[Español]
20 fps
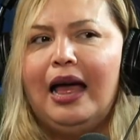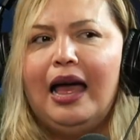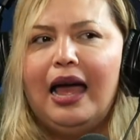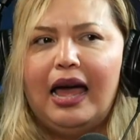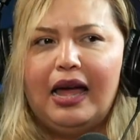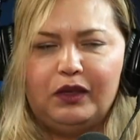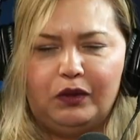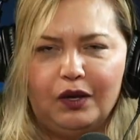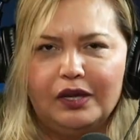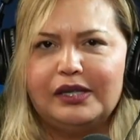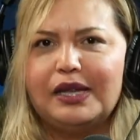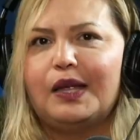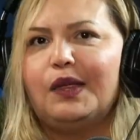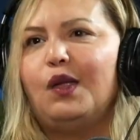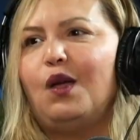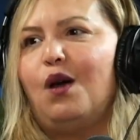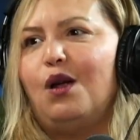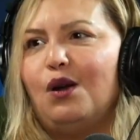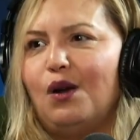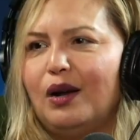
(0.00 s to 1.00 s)
Entonces
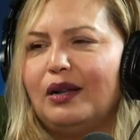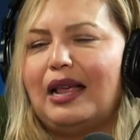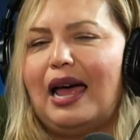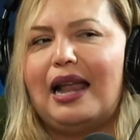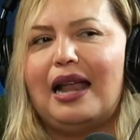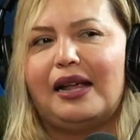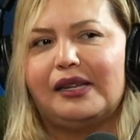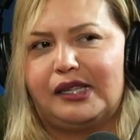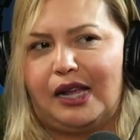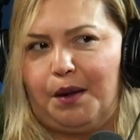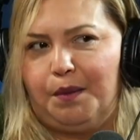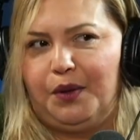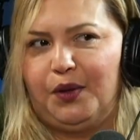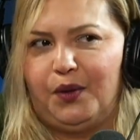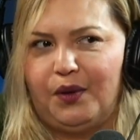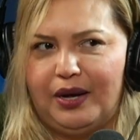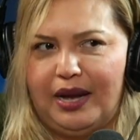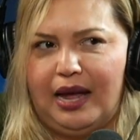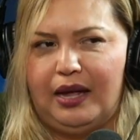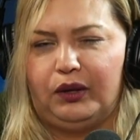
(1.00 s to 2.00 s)
Dios nos da la sabiduría.